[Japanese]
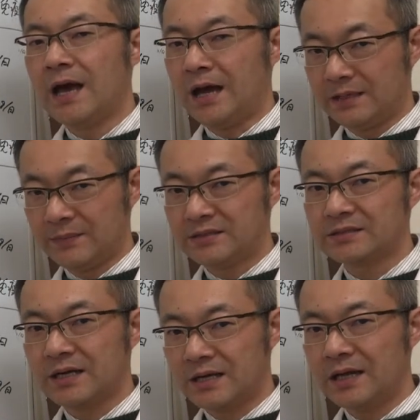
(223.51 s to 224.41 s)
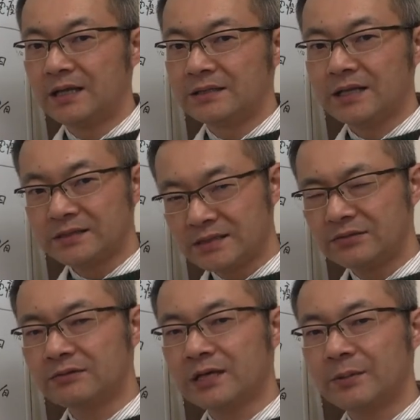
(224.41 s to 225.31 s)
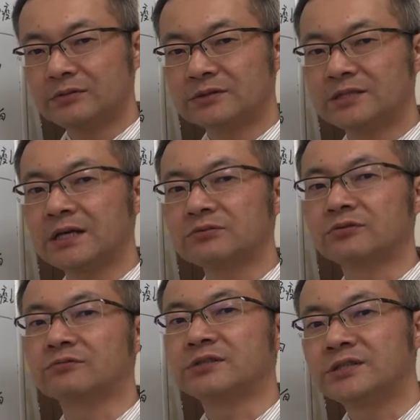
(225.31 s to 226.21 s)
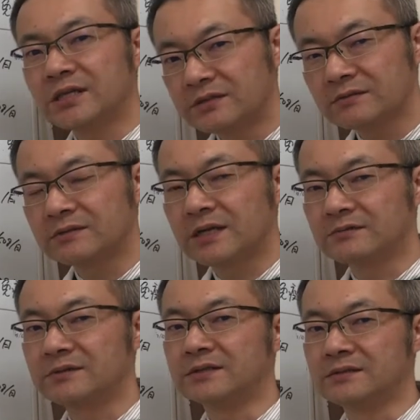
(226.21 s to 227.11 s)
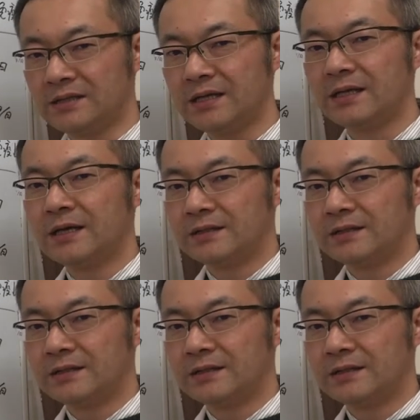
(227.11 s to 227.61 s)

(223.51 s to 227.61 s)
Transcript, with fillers: ありますから男性と比べると血が不足しやすくなるんですね